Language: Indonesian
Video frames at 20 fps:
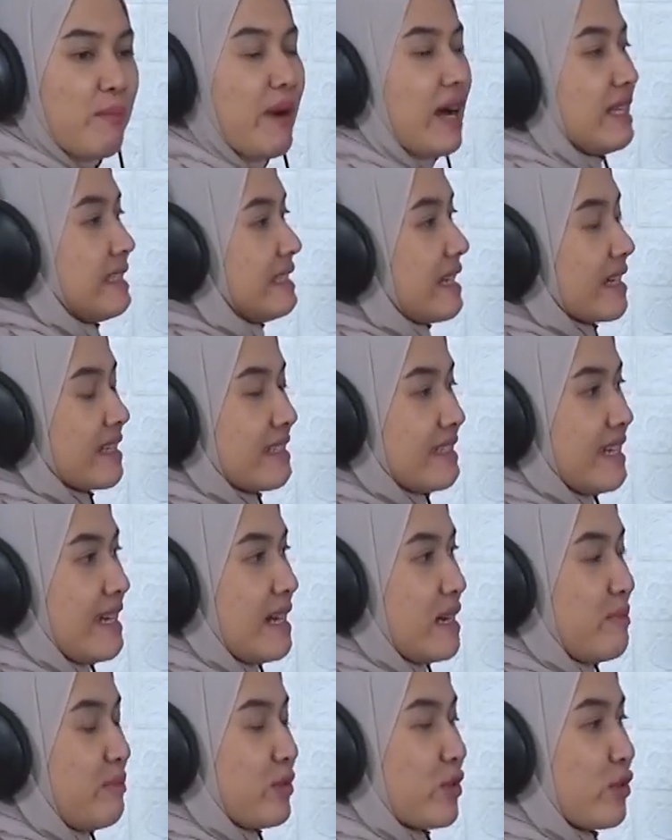
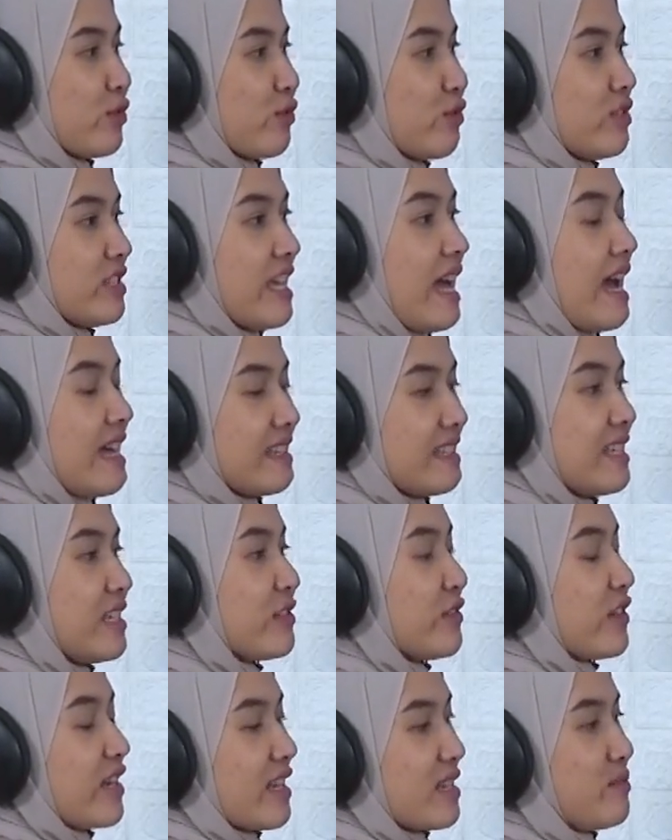banyaknya produksi ASI
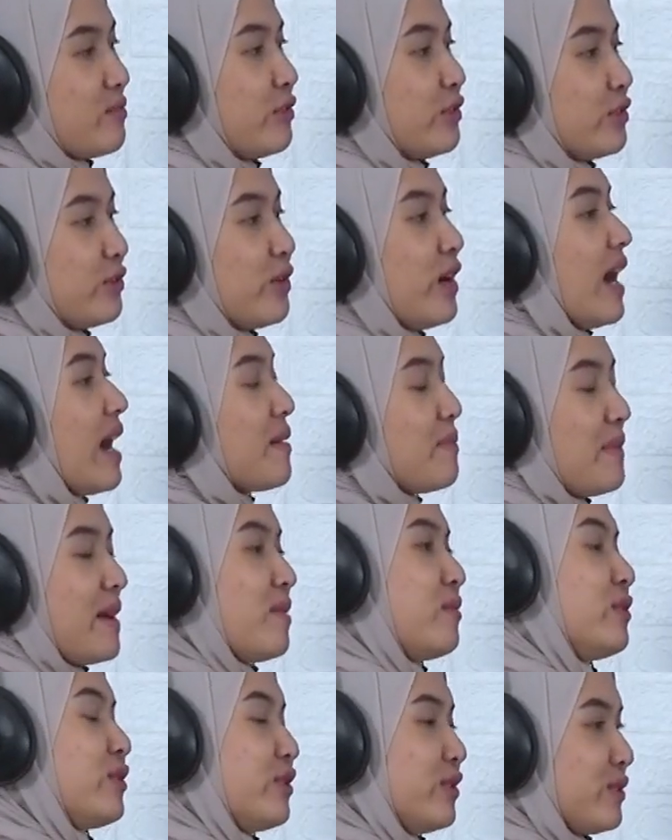seorang ibu itu apa,
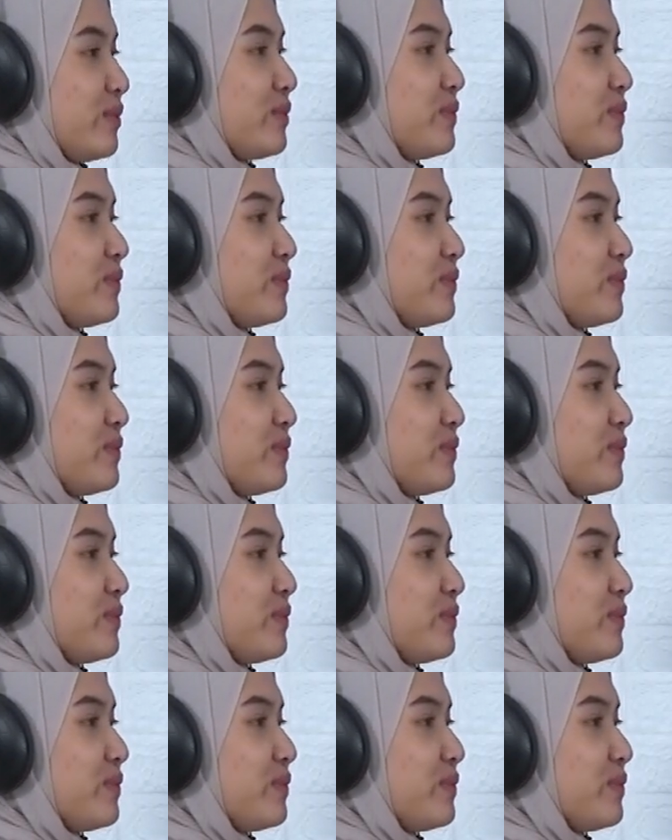Bu?